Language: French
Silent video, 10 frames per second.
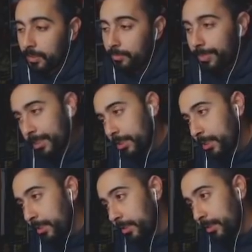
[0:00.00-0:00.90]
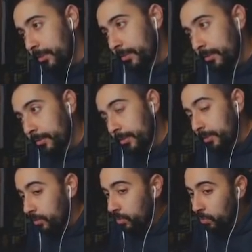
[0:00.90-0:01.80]
Pas de shield,
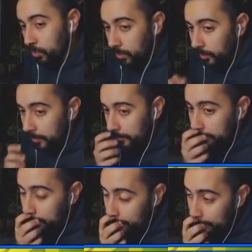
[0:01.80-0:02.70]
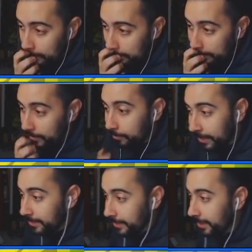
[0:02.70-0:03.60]
donc... Euh, et
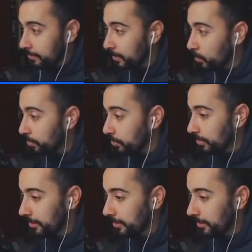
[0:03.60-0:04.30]
pas et demi non plus.